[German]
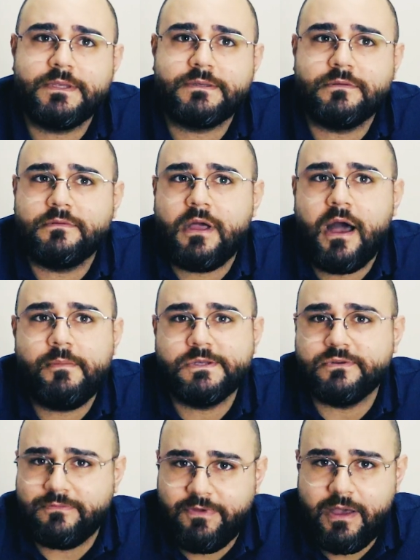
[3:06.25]
das sind
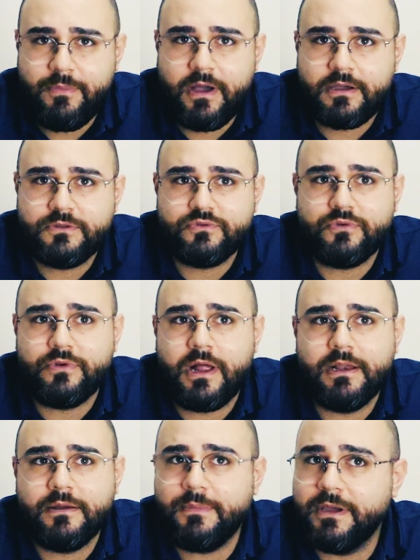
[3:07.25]
Amazon-Werbeagenturen oder
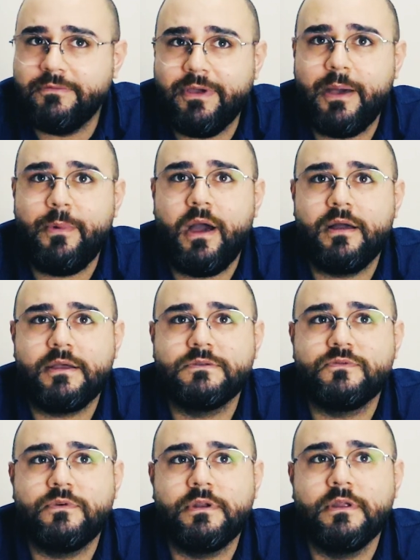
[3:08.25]
allgemein
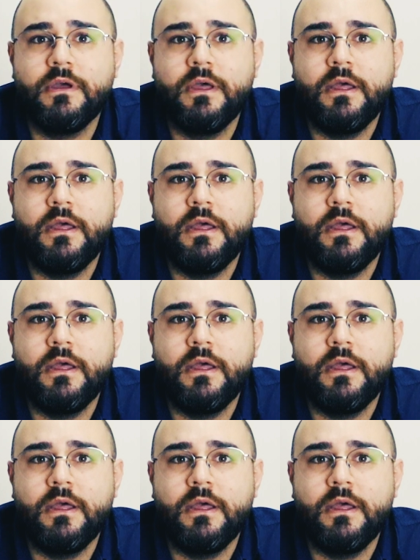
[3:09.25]
Werbeagenturen,